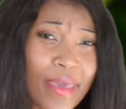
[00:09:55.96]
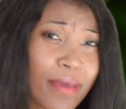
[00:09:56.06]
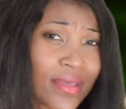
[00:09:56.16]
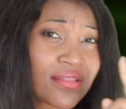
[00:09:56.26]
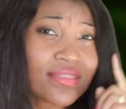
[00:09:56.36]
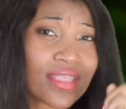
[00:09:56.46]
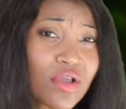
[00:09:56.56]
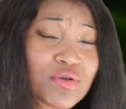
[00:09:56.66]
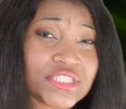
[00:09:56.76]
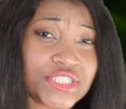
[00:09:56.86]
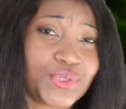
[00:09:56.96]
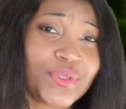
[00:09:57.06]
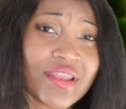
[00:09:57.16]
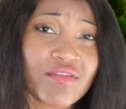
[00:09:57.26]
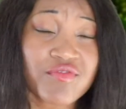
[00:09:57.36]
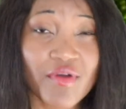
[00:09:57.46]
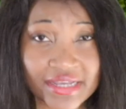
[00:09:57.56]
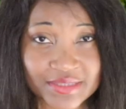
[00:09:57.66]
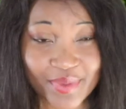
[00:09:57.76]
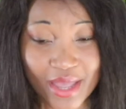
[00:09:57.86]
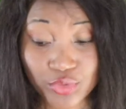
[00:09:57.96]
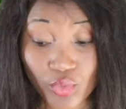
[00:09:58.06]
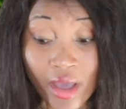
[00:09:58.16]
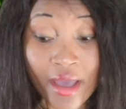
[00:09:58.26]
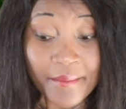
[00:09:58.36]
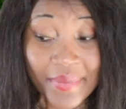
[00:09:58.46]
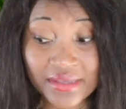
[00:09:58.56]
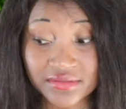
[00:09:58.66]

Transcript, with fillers: permet de décongestionner les voies respiratoires. Par